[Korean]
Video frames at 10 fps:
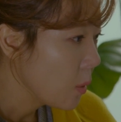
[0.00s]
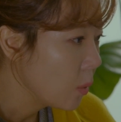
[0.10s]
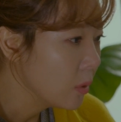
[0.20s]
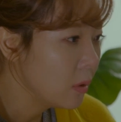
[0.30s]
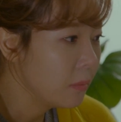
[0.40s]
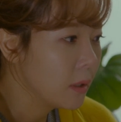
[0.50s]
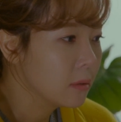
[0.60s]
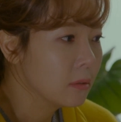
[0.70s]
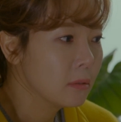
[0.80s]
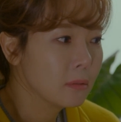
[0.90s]

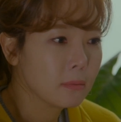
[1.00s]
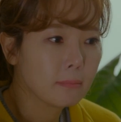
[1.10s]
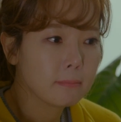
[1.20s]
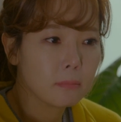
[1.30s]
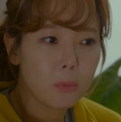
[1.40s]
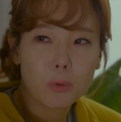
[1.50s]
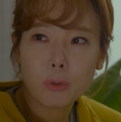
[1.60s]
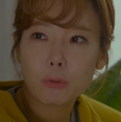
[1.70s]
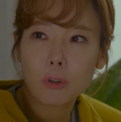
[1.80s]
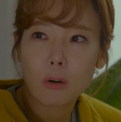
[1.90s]
오늘만
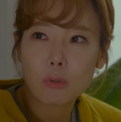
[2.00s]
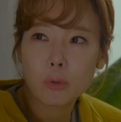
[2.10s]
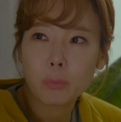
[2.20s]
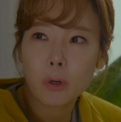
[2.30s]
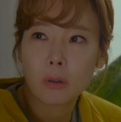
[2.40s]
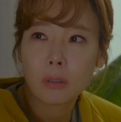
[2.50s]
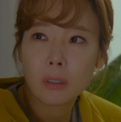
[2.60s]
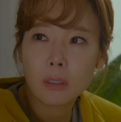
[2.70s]
모시고 가고 싶어.